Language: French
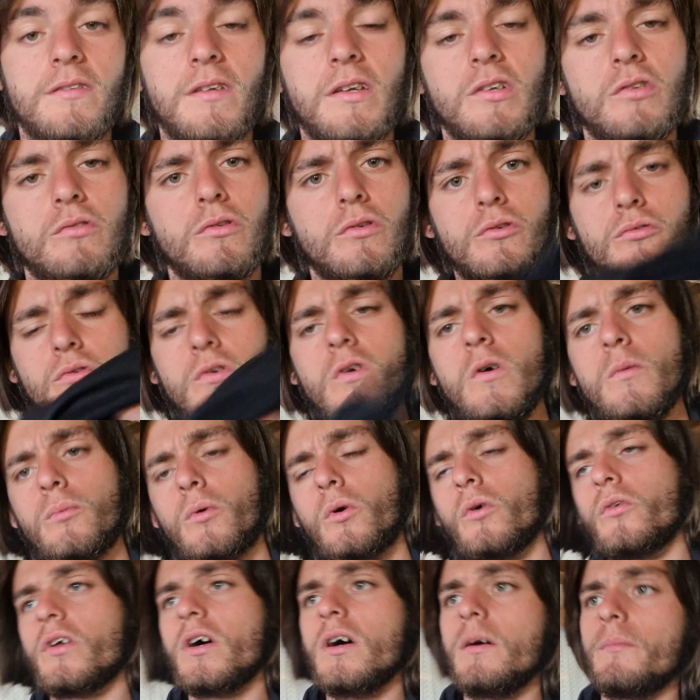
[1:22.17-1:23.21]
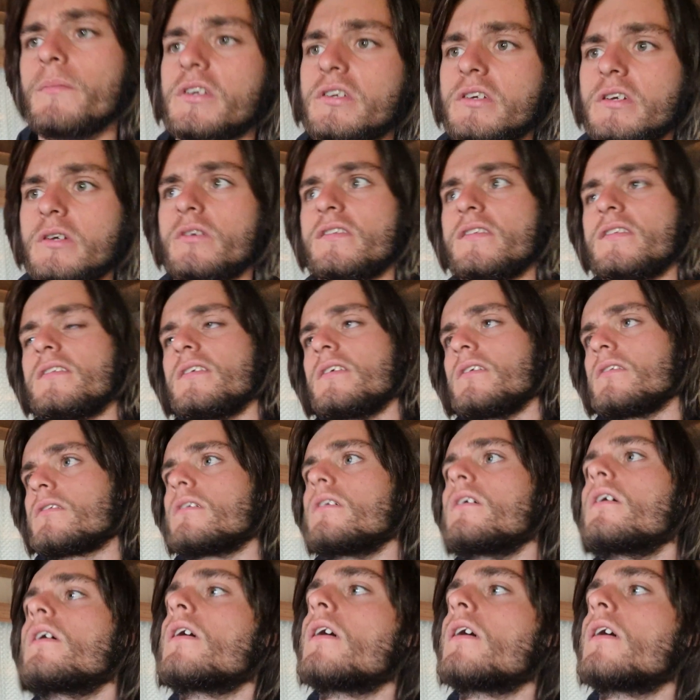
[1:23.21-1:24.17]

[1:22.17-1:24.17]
Ça, je, voulais en prendre un, mais j'ai hésité